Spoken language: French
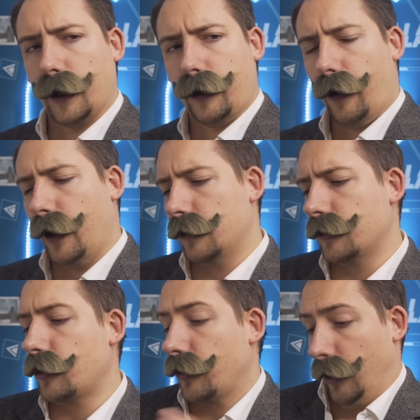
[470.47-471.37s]
bricoles, hein,
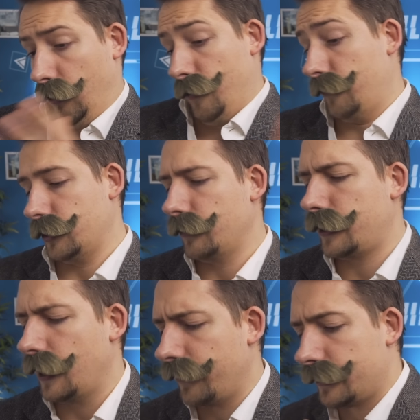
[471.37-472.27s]
mais bon, je, vais pas vous
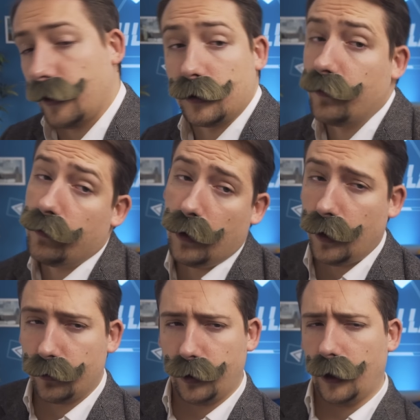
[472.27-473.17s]
embêter avec ça, c'est votre
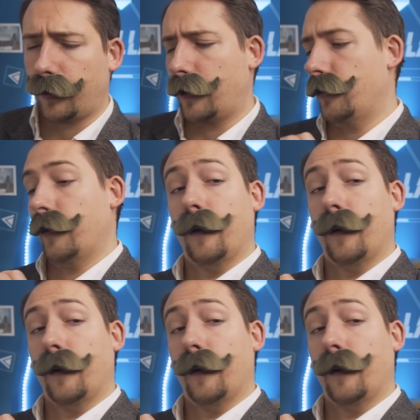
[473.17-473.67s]
bébé aussi, après tout.